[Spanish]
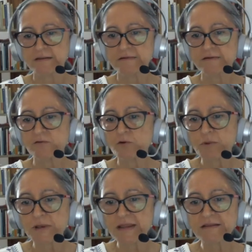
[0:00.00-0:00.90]
se
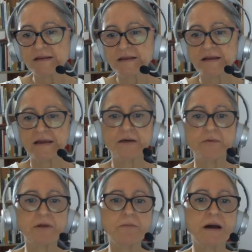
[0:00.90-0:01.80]
sorprende que cada
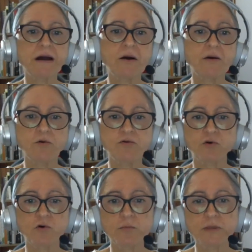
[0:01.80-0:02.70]
vez más
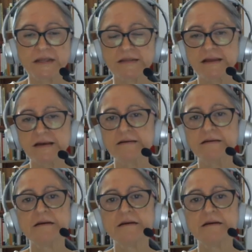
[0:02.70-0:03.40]
los hombres están